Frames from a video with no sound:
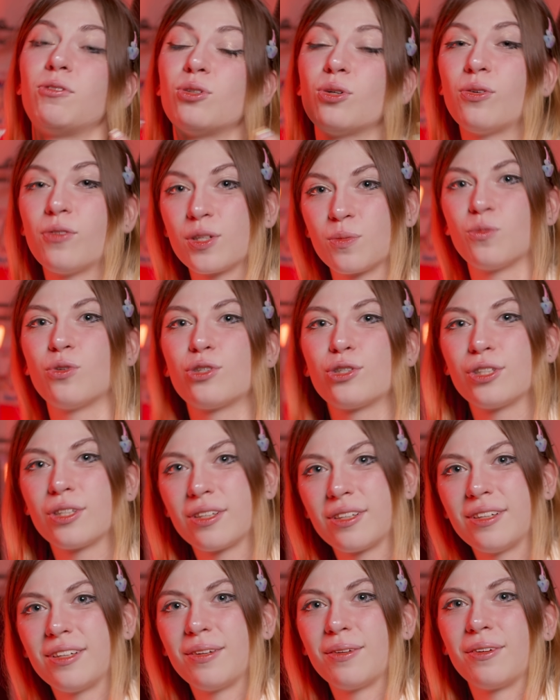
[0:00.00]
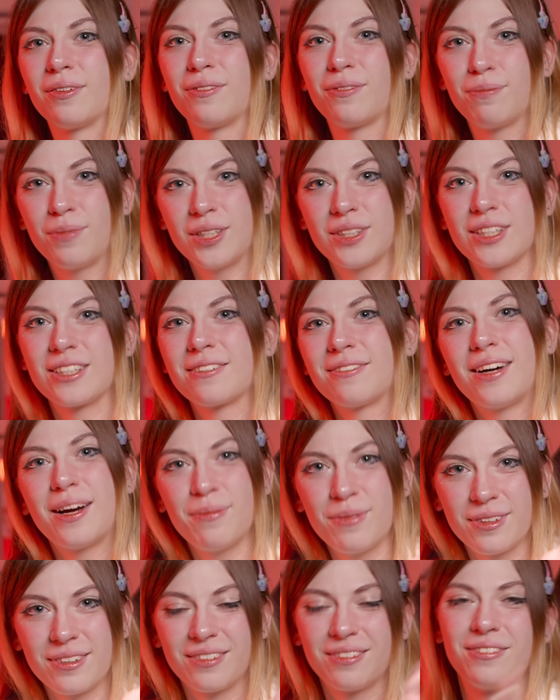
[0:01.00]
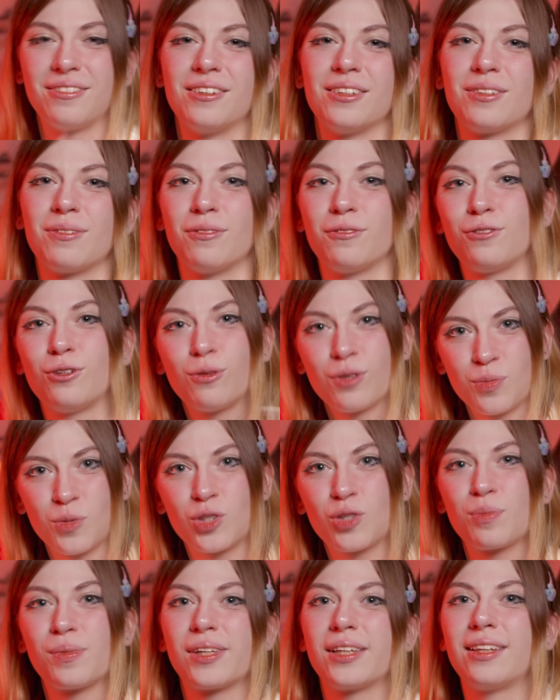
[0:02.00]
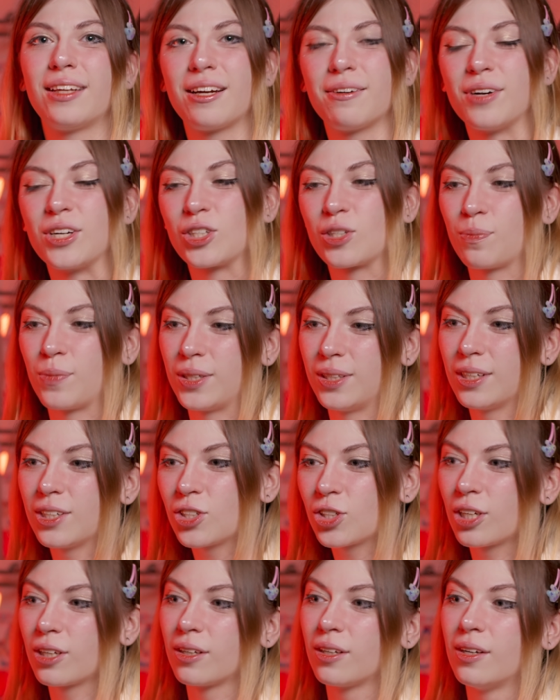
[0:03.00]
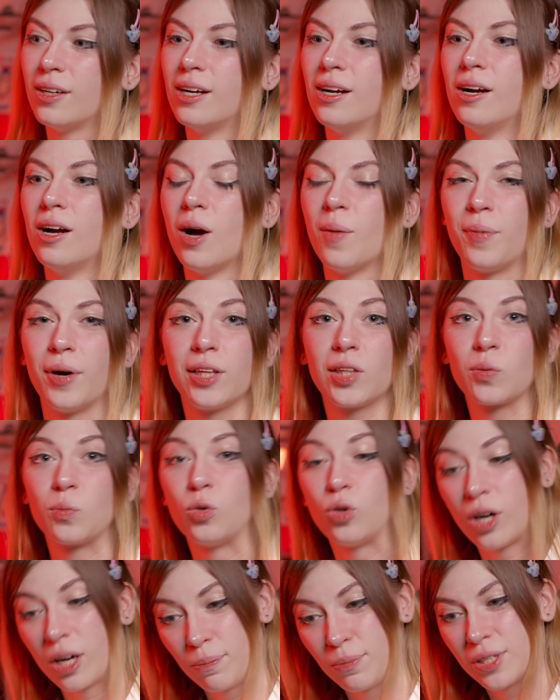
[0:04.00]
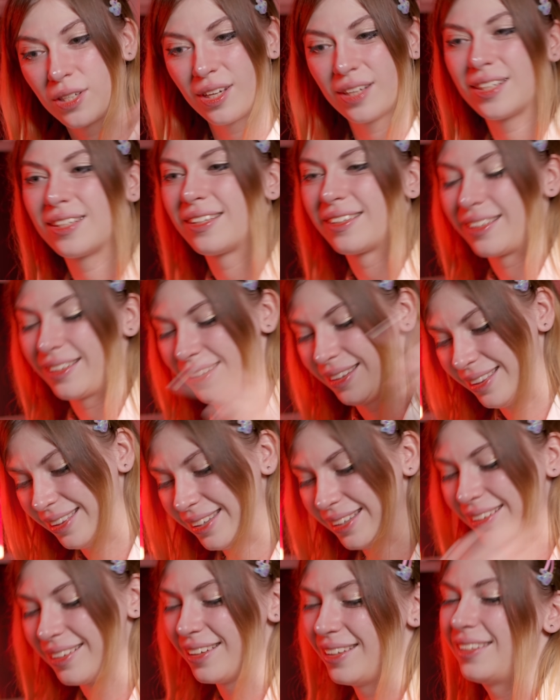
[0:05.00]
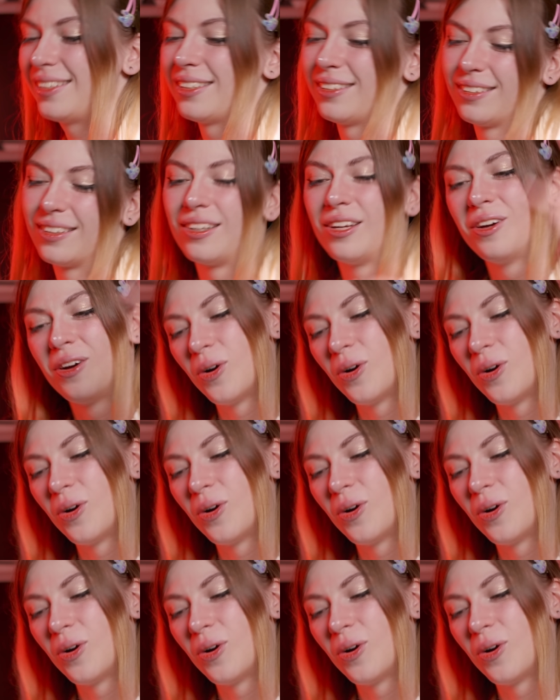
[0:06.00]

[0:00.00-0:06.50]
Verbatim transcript: все возможно вместе с вами, вот, все возможно благодаря вашей поддержке, поэтому обязательно тегайте